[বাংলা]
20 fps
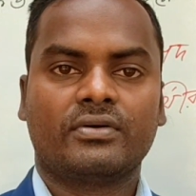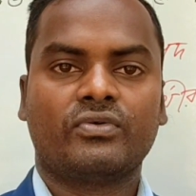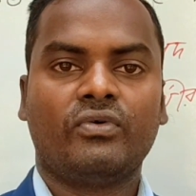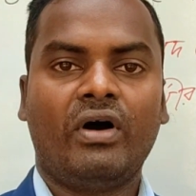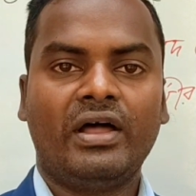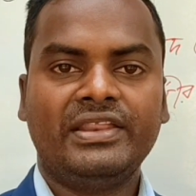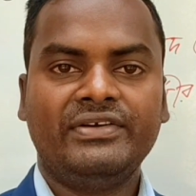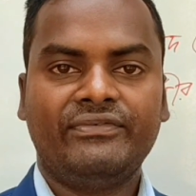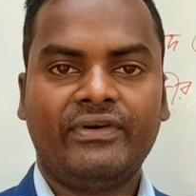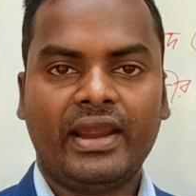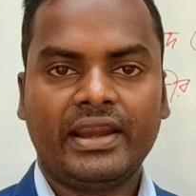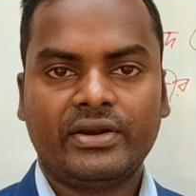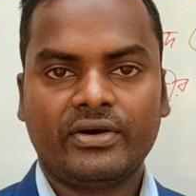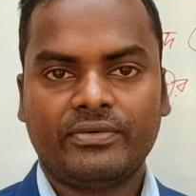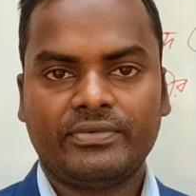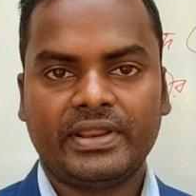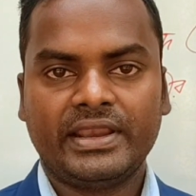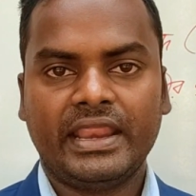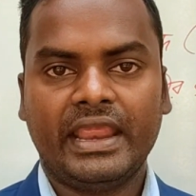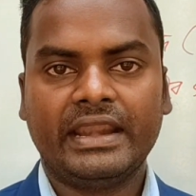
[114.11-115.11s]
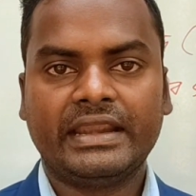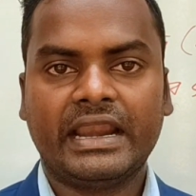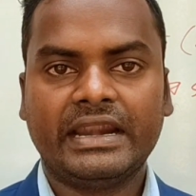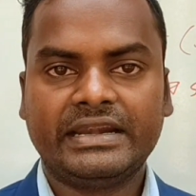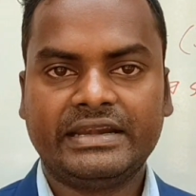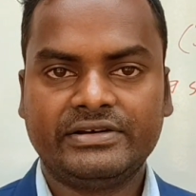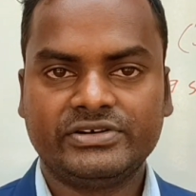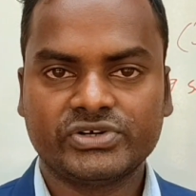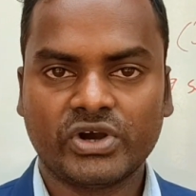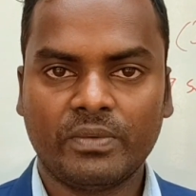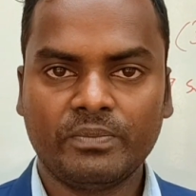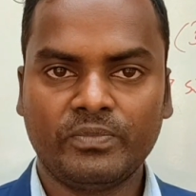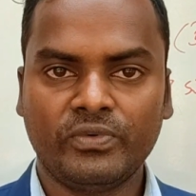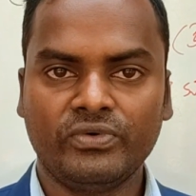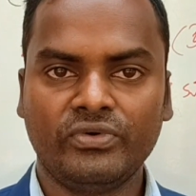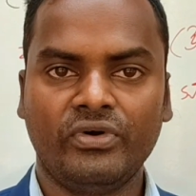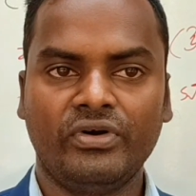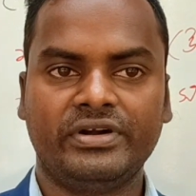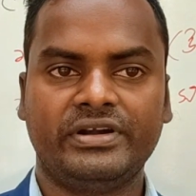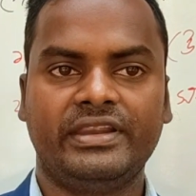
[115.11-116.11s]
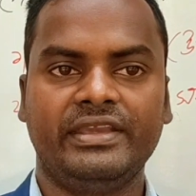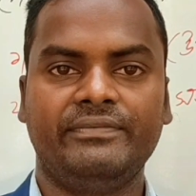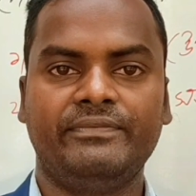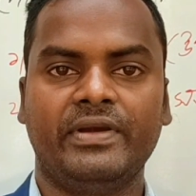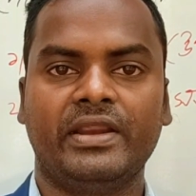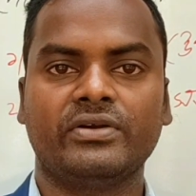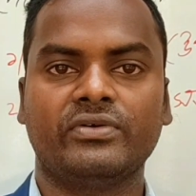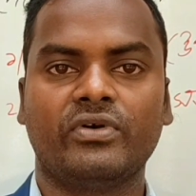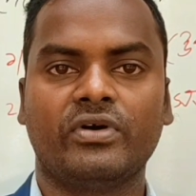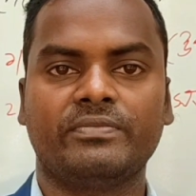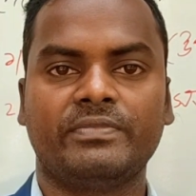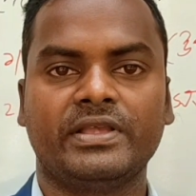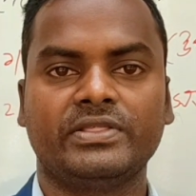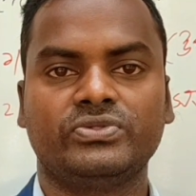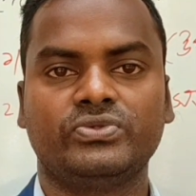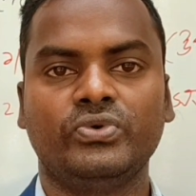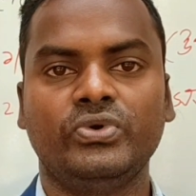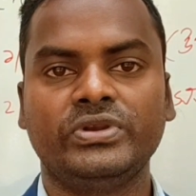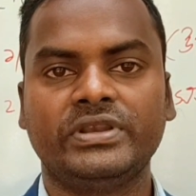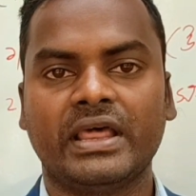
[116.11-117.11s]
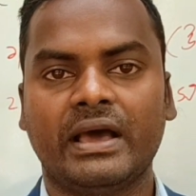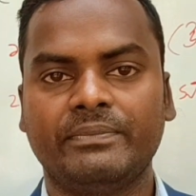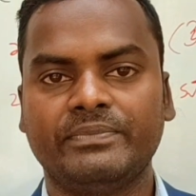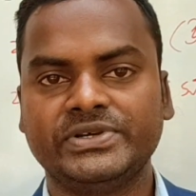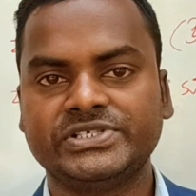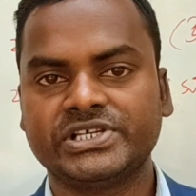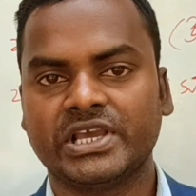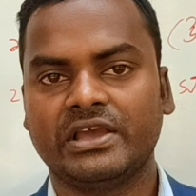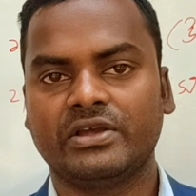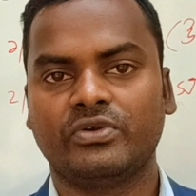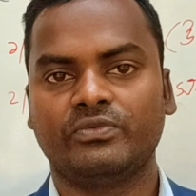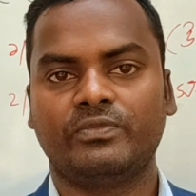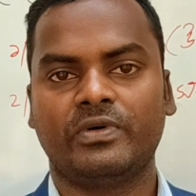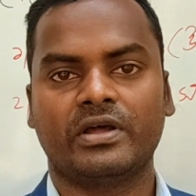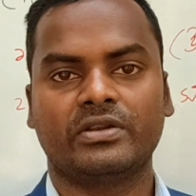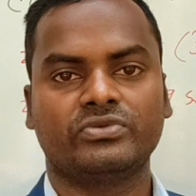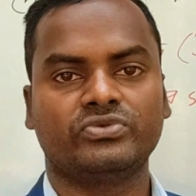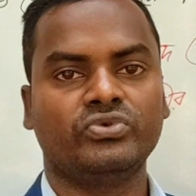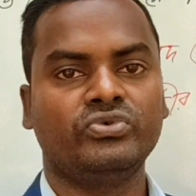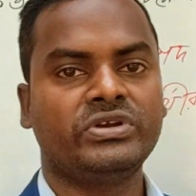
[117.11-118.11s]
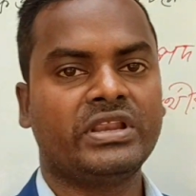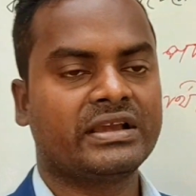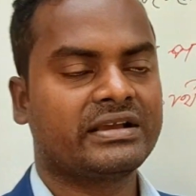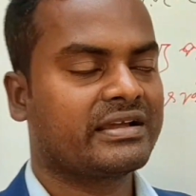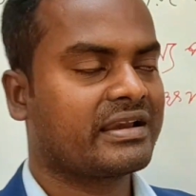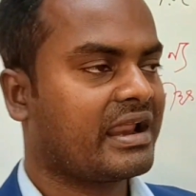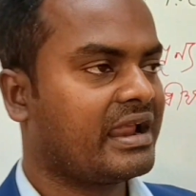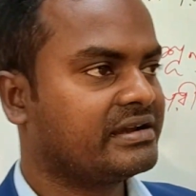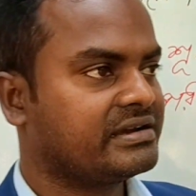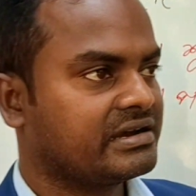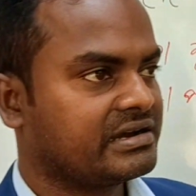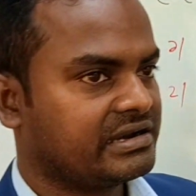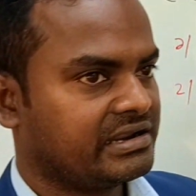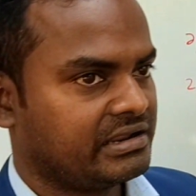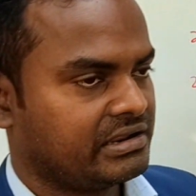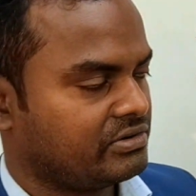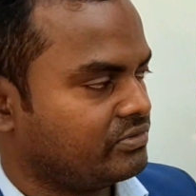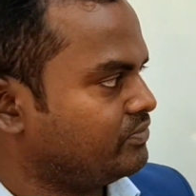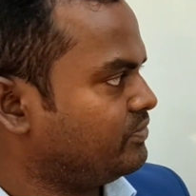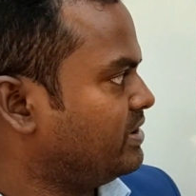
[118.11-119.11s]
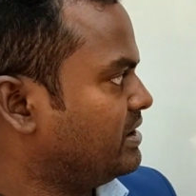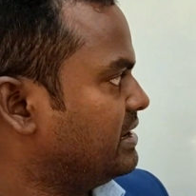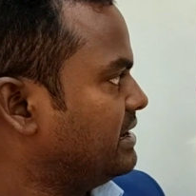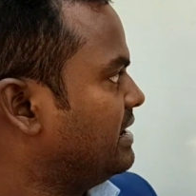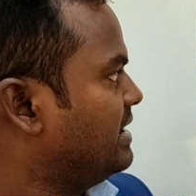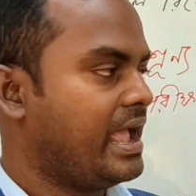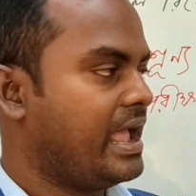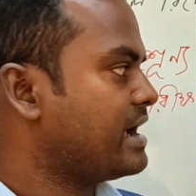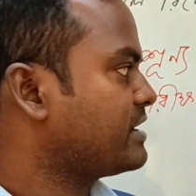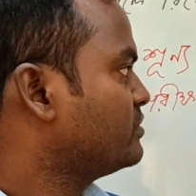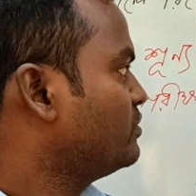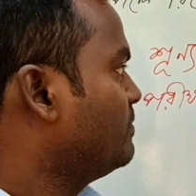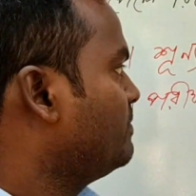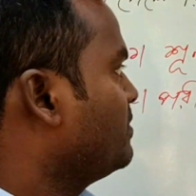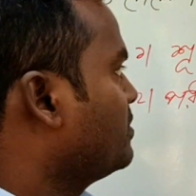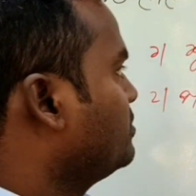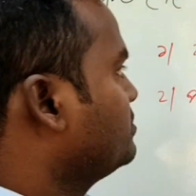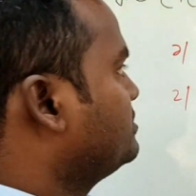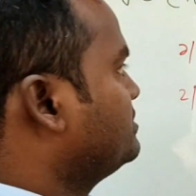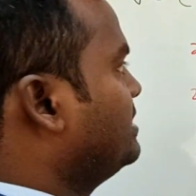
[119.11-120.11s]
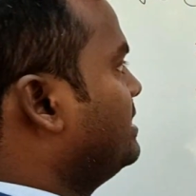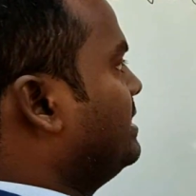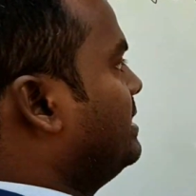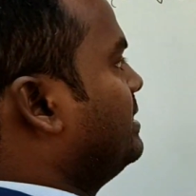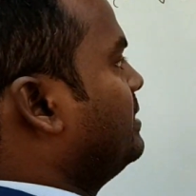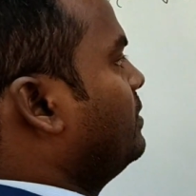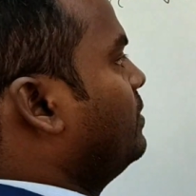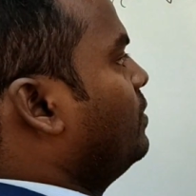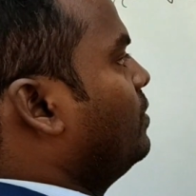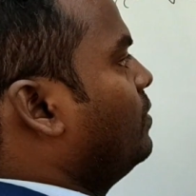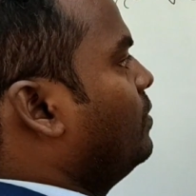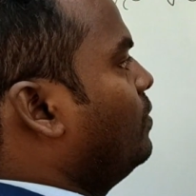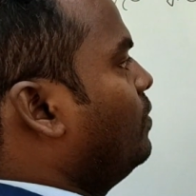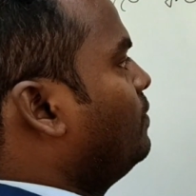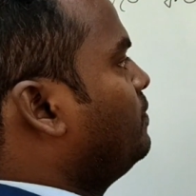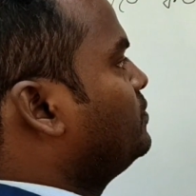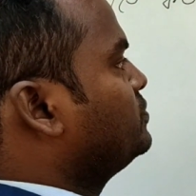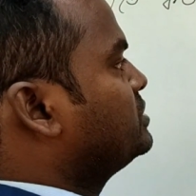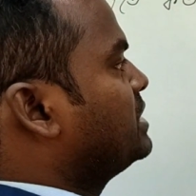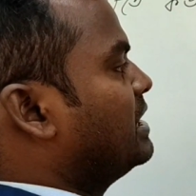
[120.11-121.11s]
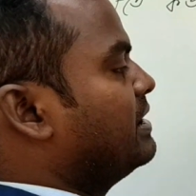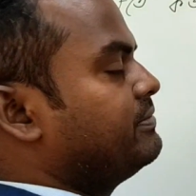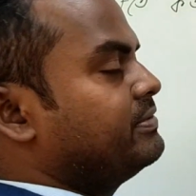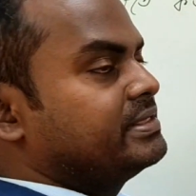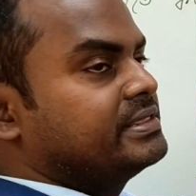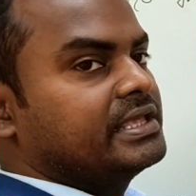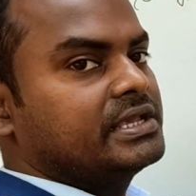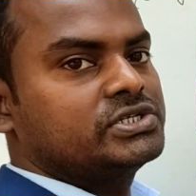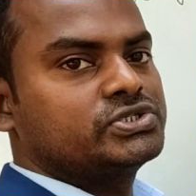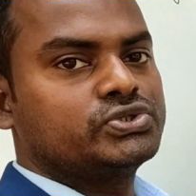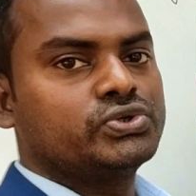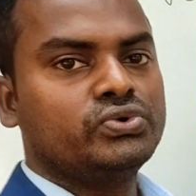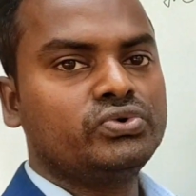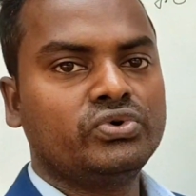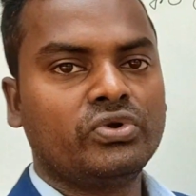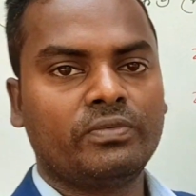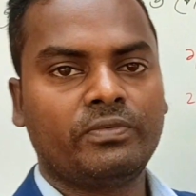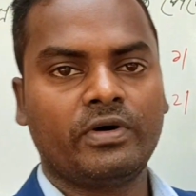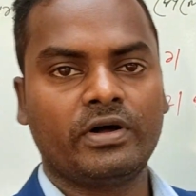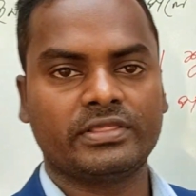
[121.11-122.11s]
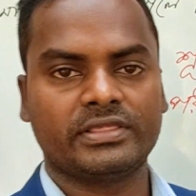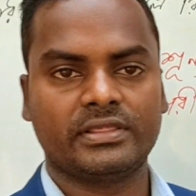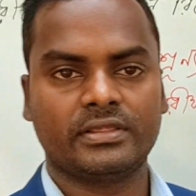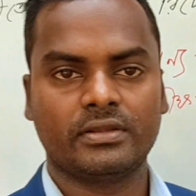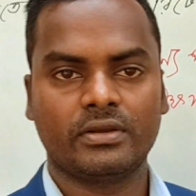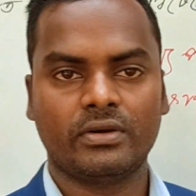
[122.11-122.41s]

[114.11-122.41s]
কোয়ালিফাইড হবেন এটা সম্পূর্ণ ডিপেন্ড করবে দুইটা বিষয়ের উপর দুইটা ক্রাইটেরিয়ার উপর এক নম্বর হচ্ছে উপজেলা ভিত্তিক পদ